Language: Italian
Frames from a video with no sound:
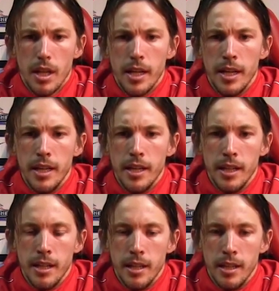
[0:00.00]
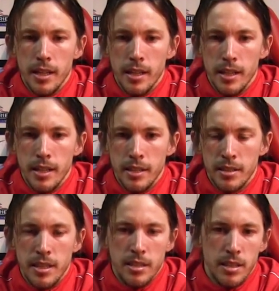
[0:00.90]
E
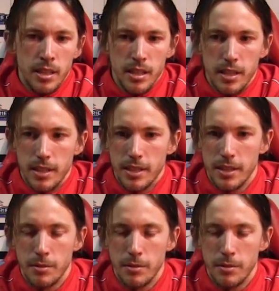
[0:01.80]
sì, eh,